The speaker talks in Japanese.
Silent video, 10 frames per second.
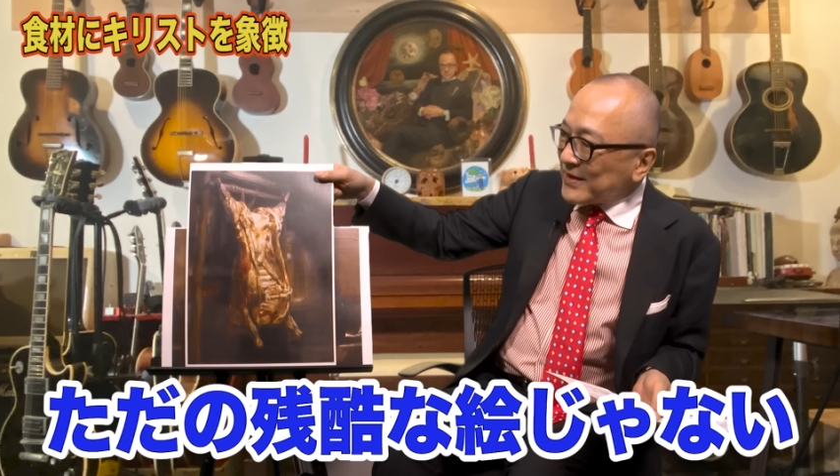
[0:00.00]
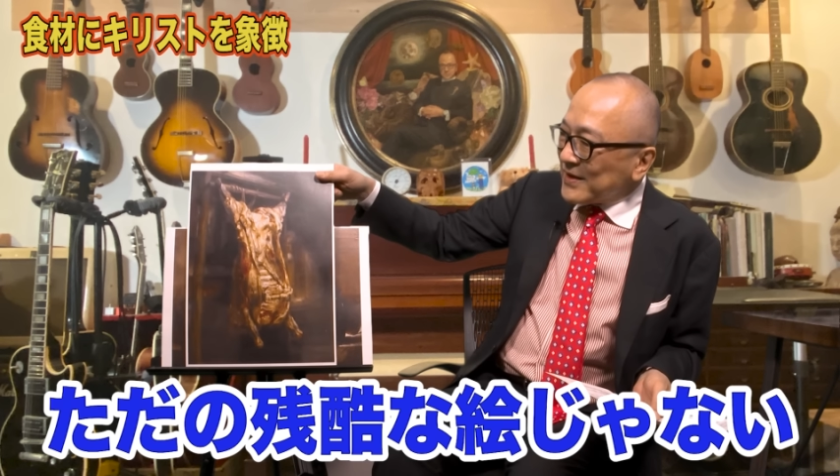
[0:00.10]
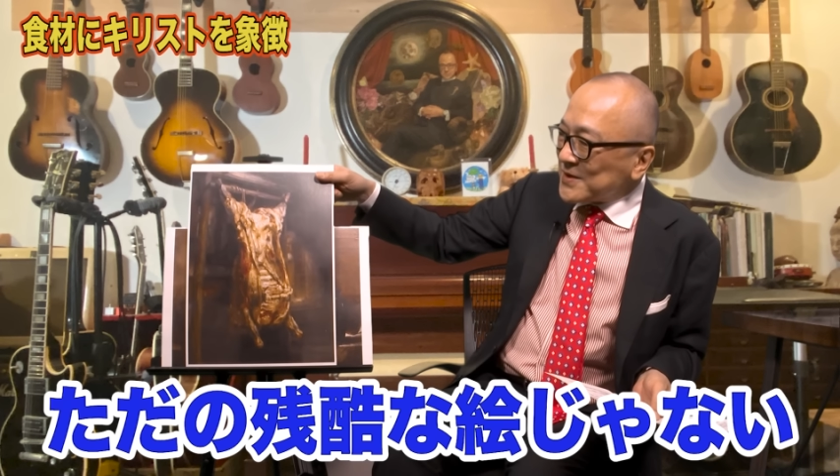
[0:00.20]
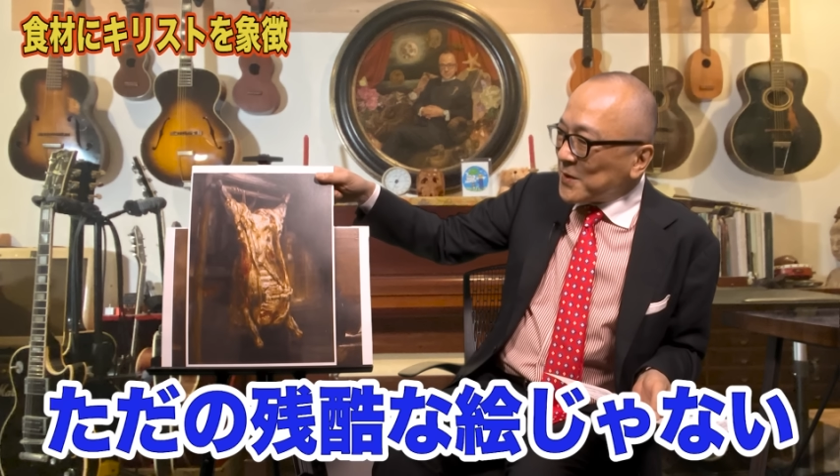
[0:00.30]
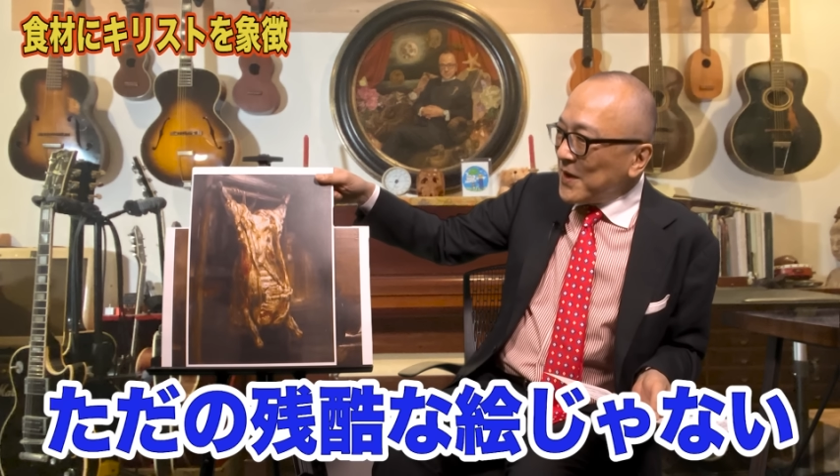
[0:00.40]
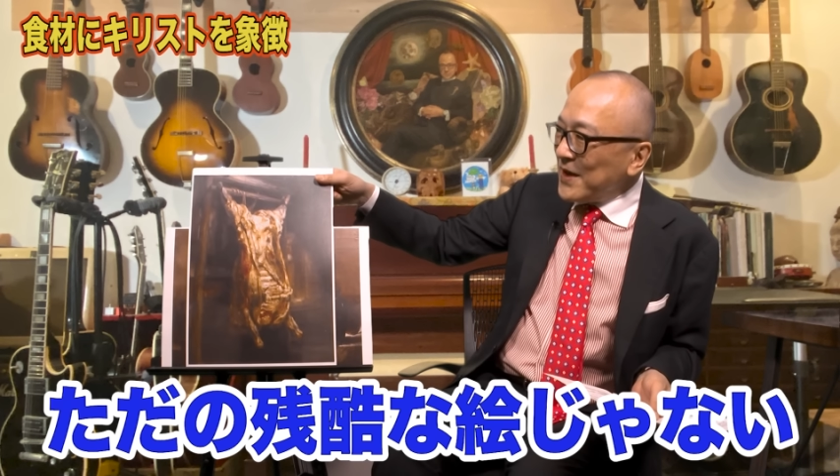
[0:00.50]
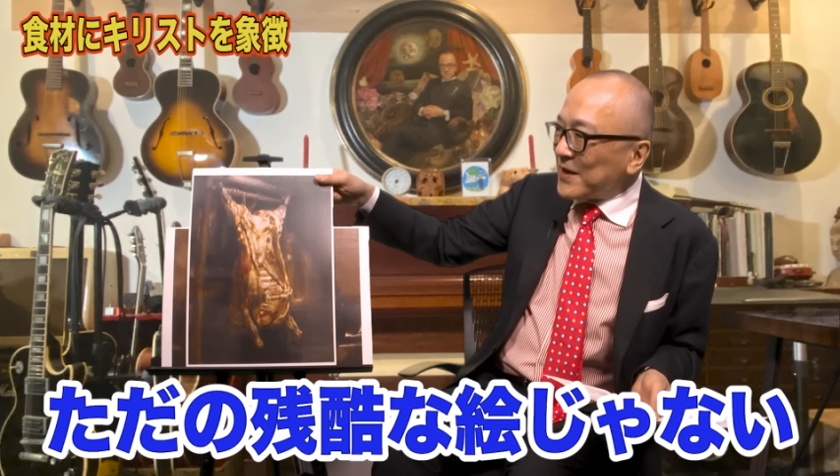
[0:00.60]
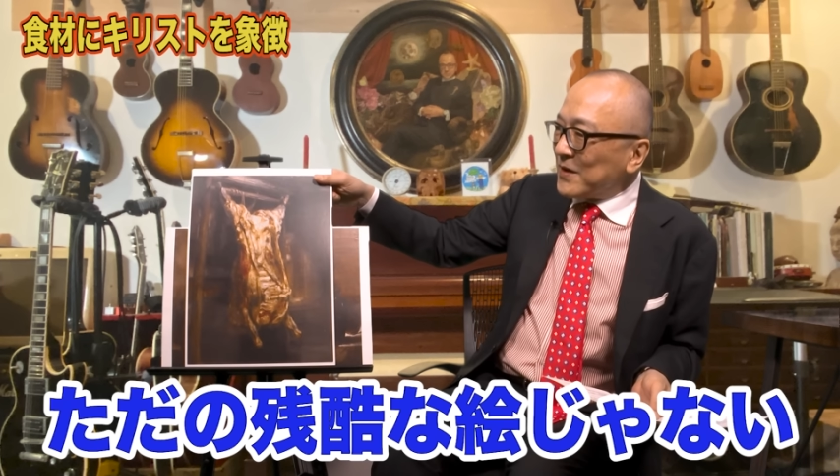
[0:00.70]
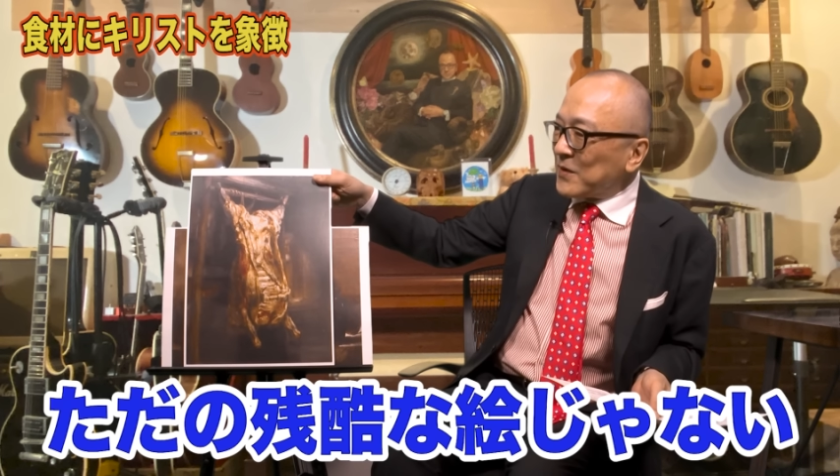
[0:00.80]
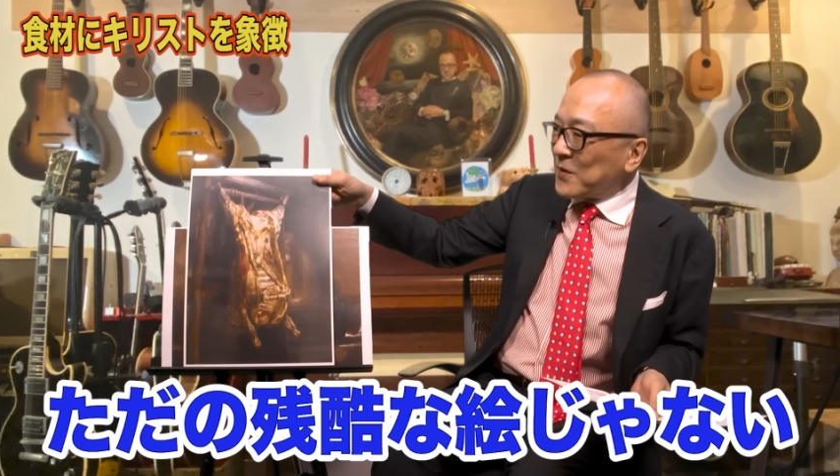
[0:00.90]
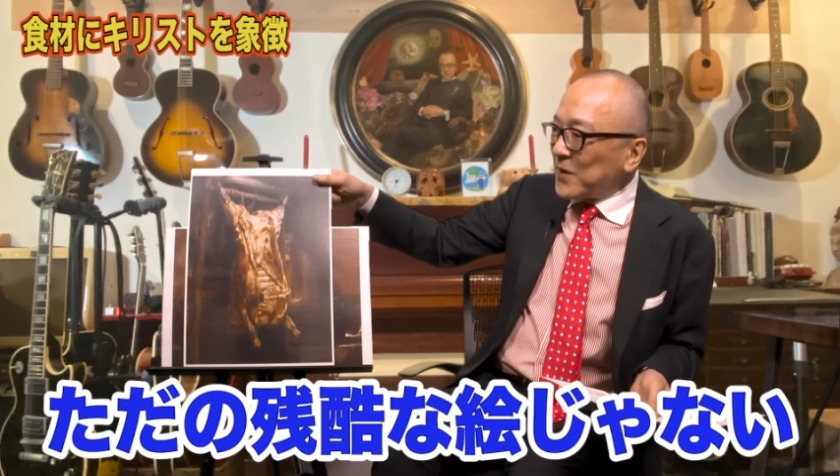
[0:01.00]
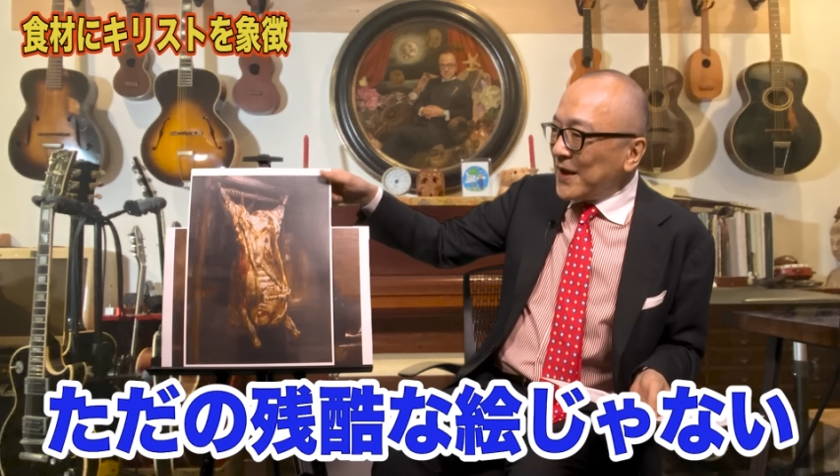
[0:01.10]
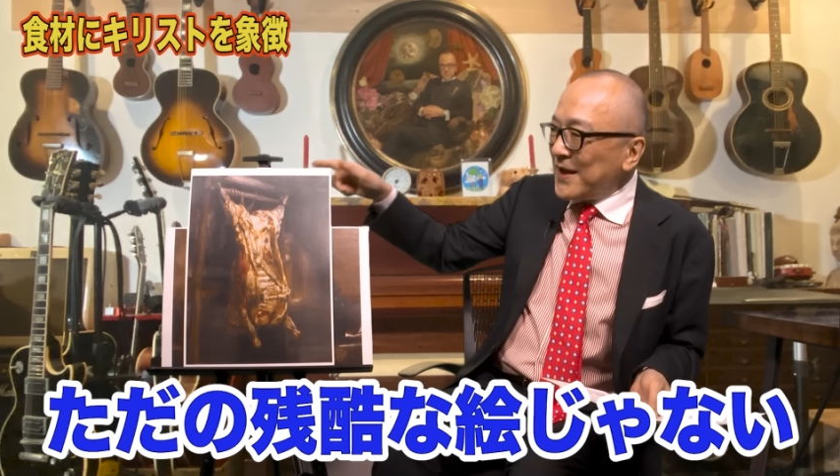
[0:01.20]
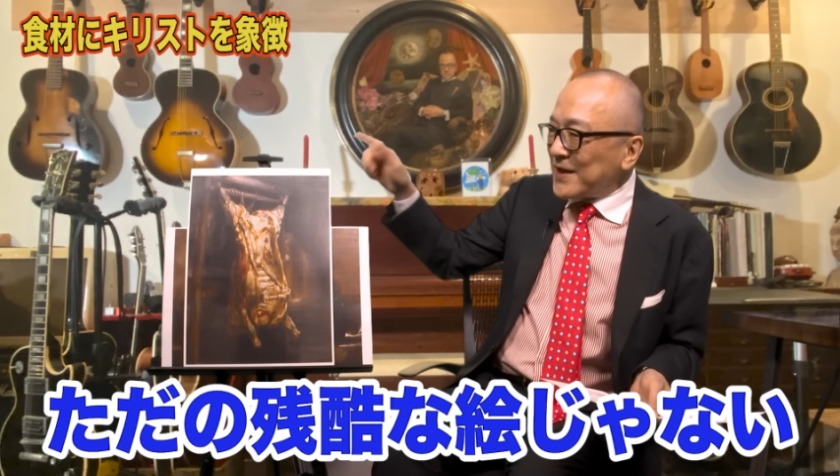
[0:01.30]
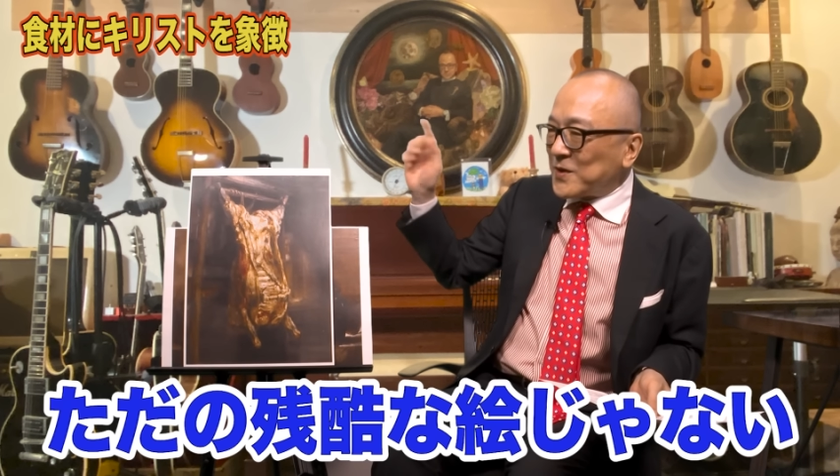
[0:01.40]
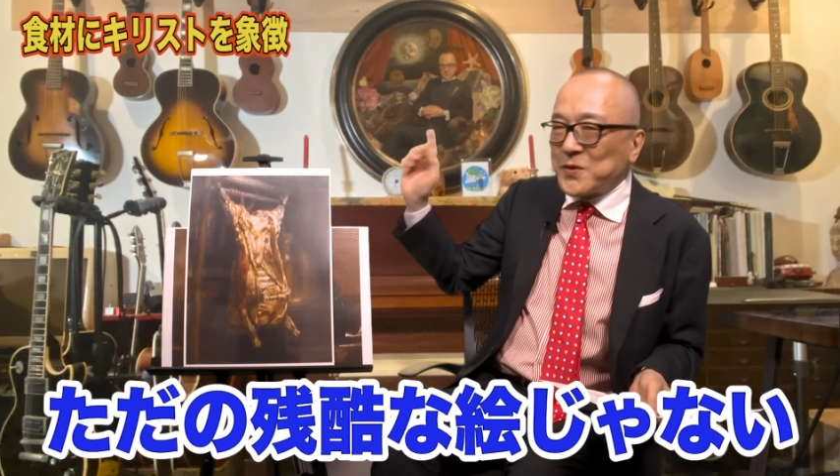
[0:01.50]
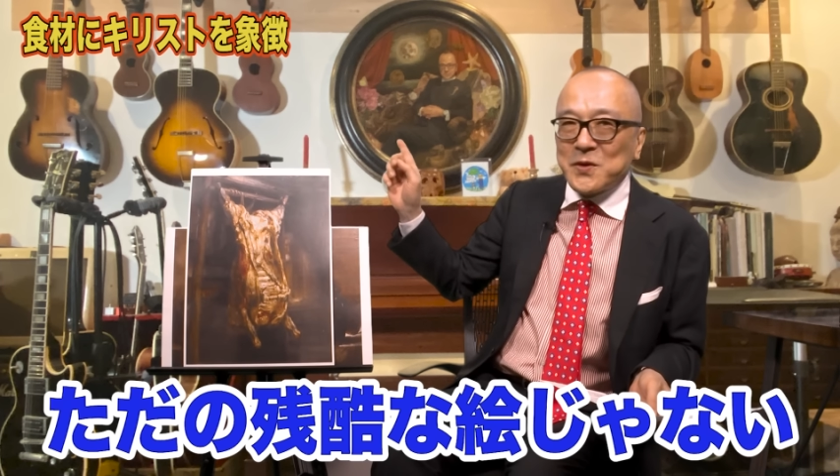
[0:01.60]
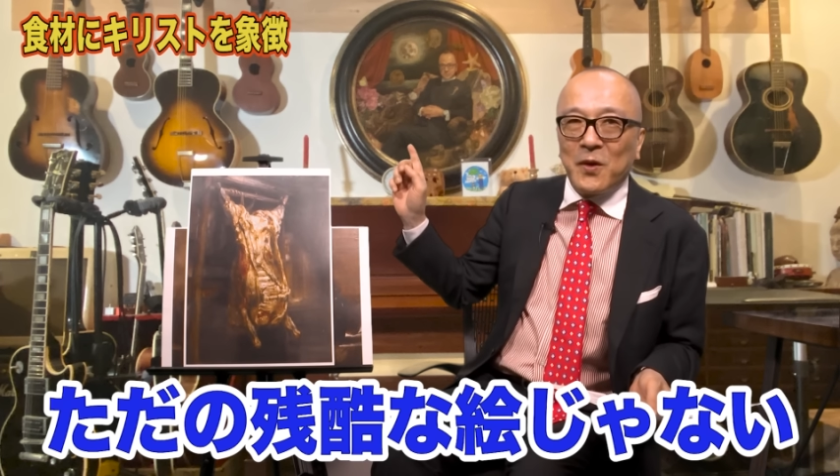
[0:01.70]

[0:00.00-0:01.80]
だそれこれね一つ